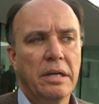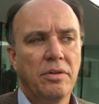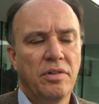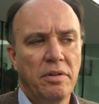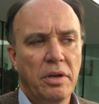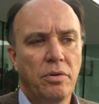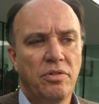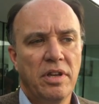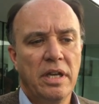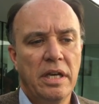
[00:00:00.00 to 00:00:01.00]
Euh, ça veut dire que
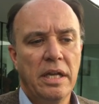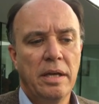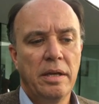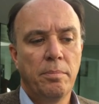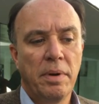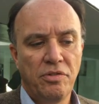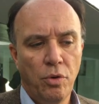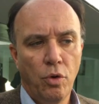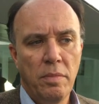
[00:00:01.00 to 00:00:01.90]
c'est les patients